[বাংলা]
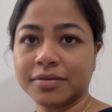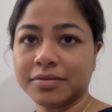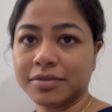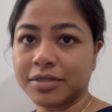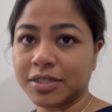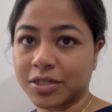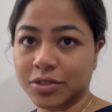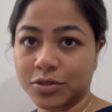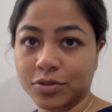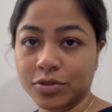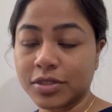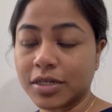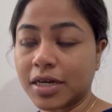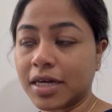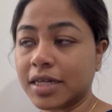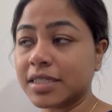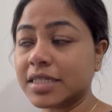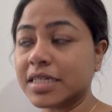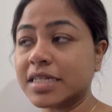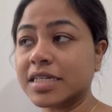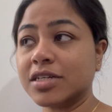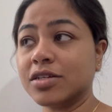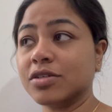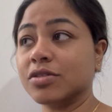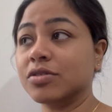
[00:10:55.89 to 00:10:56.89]
যেহেতু
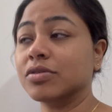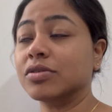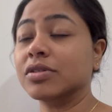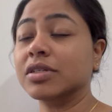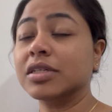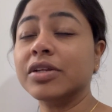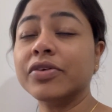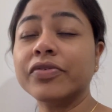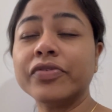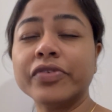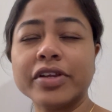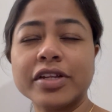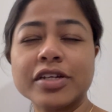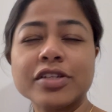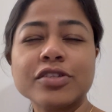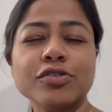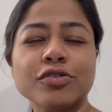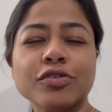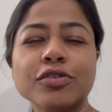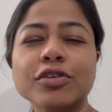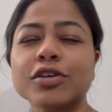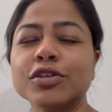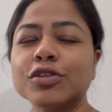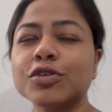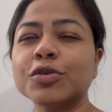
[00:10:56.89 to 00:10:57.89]
যাচ্ছে সেই জন্য টিফিনের
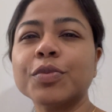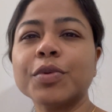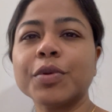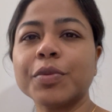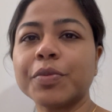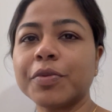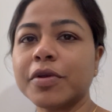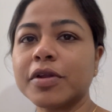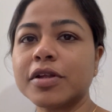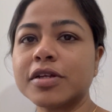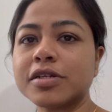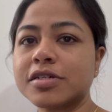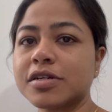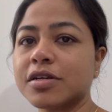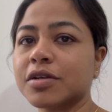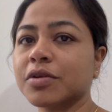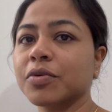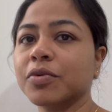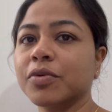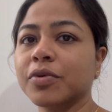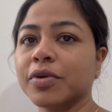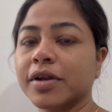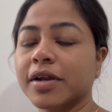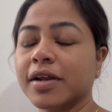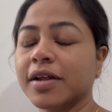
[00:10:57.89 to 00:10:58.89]
জন্য কিছু প্রিপারেশান
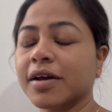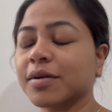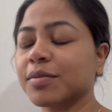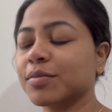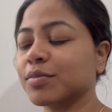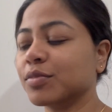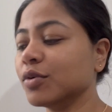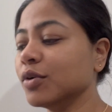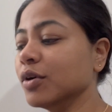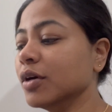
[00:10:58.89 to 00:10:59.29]
করে রাখবো